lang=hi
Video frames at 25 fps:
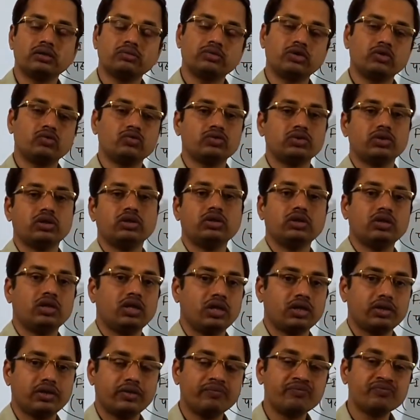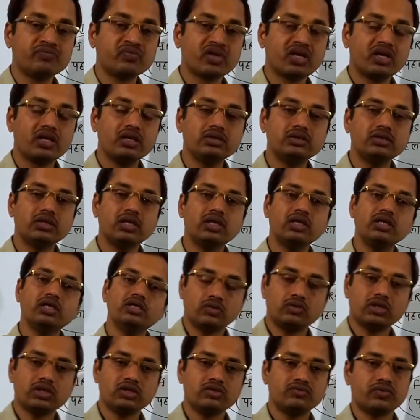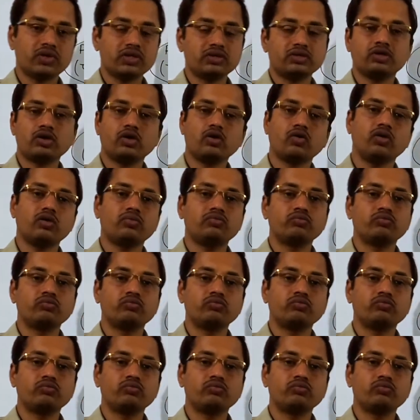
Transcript: तब तक वो चलती रहेगी इसे ही न्यूटन्स फर्स्ट लॉ